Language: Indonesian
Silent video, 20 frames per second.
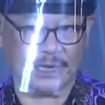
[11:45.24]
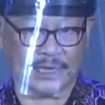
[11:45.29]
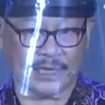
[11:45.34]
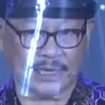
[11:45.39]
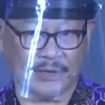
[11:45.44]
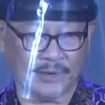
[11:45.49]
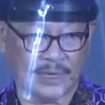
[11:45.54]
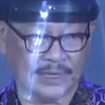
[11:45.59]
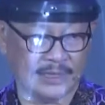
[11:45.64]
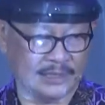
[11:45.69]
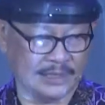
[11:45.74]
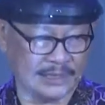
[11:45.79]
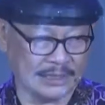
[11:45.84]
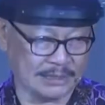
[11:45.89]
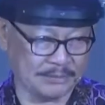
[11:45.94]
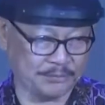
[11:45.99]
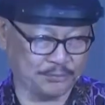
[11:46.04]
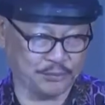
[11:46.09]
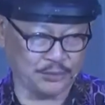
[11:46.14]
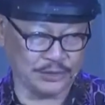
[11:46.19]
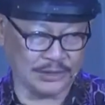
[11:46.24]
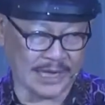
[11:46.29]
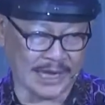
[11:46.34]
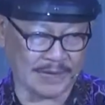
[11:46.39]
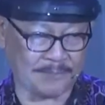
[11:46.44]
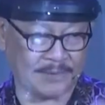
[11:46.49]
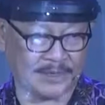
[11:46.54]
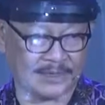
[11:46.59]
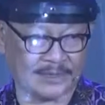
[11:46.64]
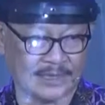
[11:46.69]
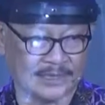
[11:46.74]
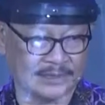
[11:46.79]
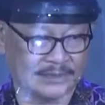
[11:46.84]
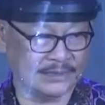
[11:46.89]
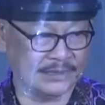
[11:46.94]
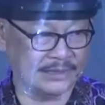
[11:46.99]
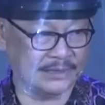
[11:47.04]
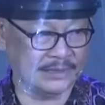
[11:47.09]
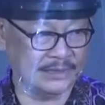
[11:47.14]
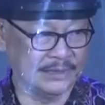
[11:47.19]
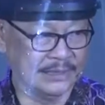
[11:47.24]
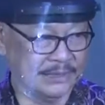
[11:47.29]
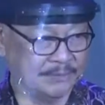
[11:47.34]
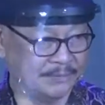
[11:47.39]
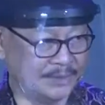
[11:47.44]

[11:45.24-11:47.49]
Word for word: nggak kalau Anda punya ekspektasi